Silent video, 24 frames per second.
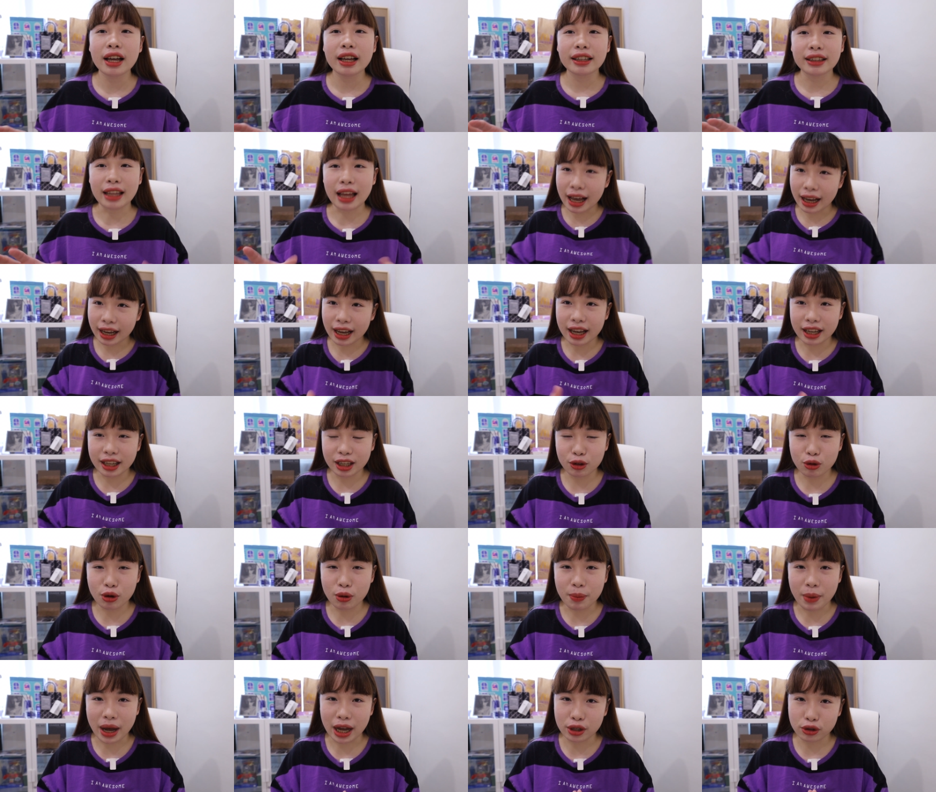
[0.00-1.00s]
大家看意
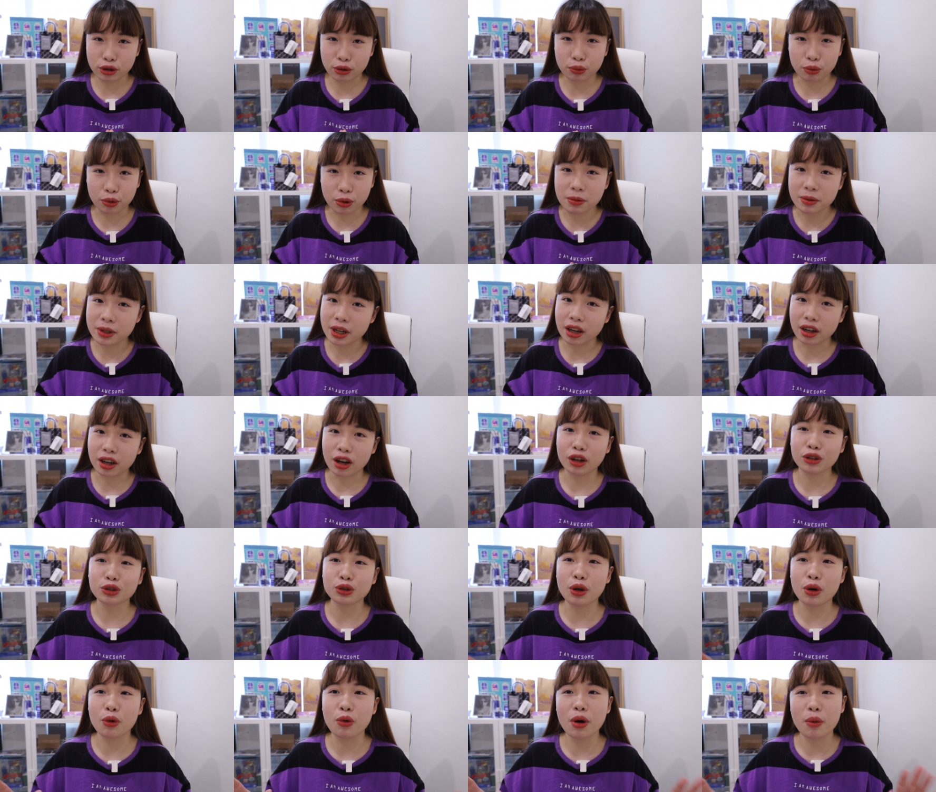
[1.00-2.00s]
愿本来就不会比较高，
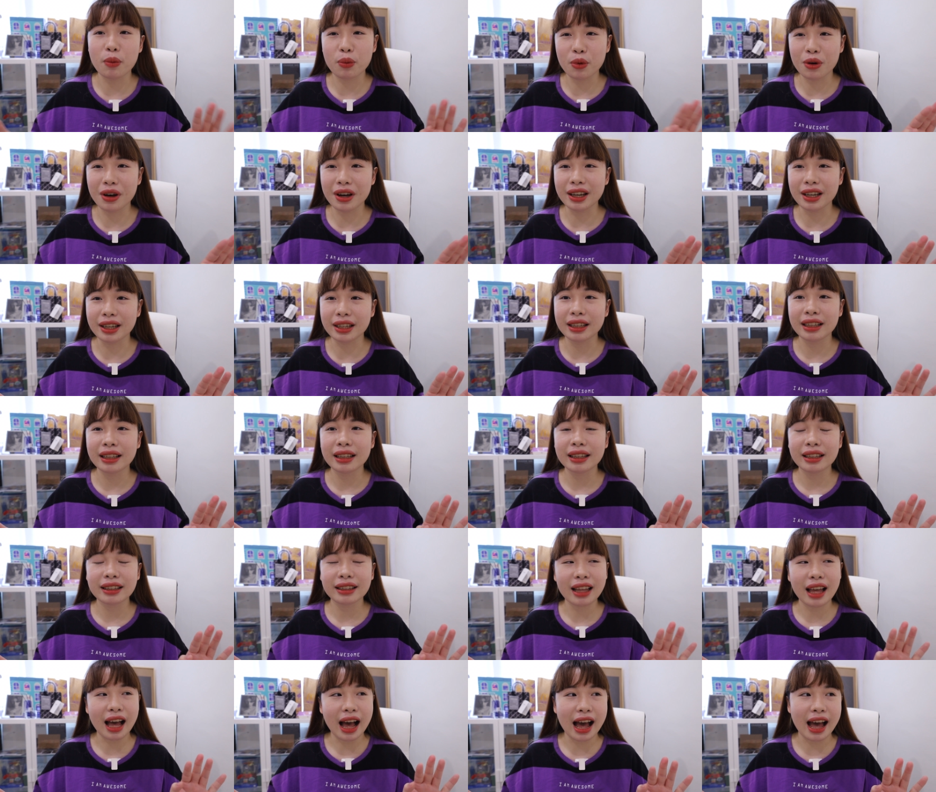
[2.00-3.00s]
所以我也不会
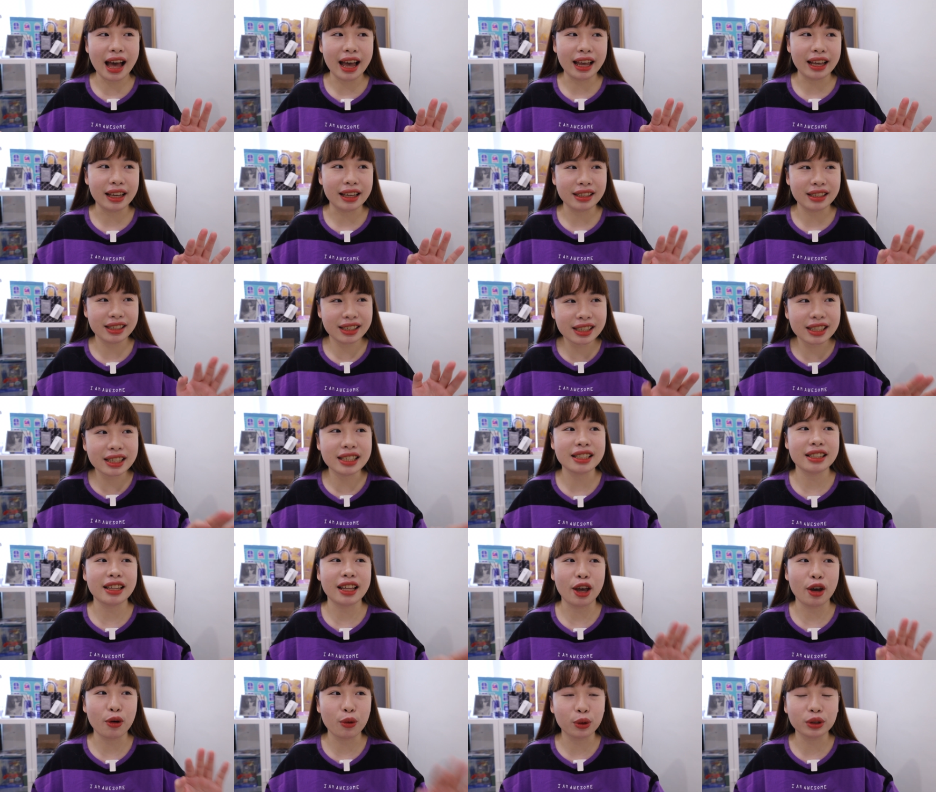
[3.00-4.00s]
太气
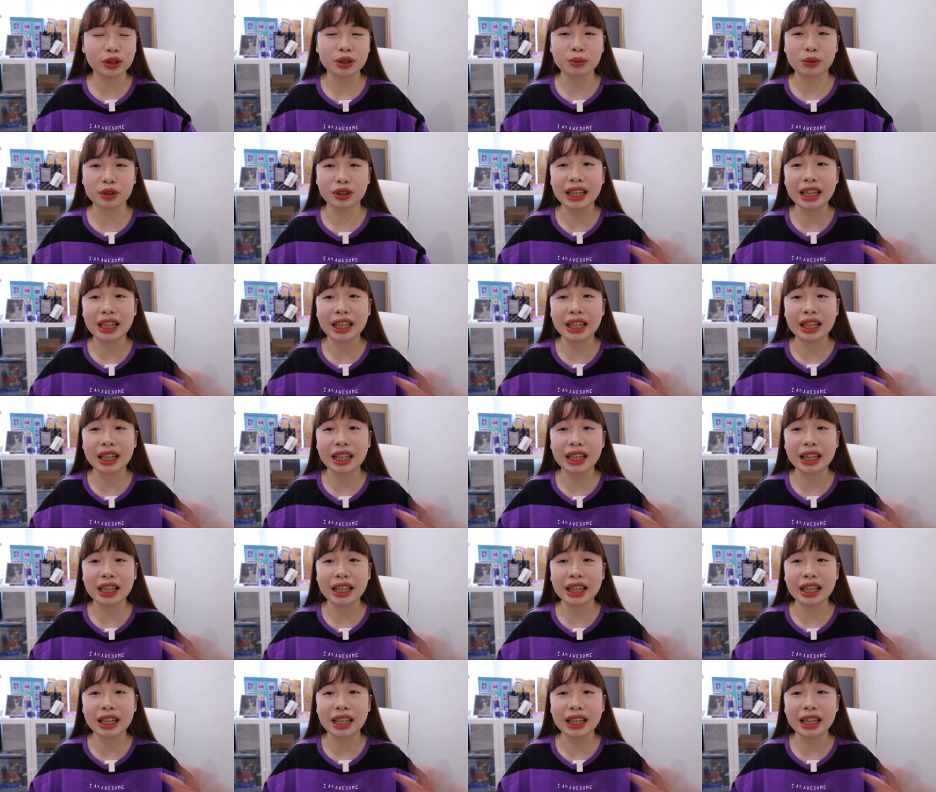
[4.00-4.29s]
馁或什么。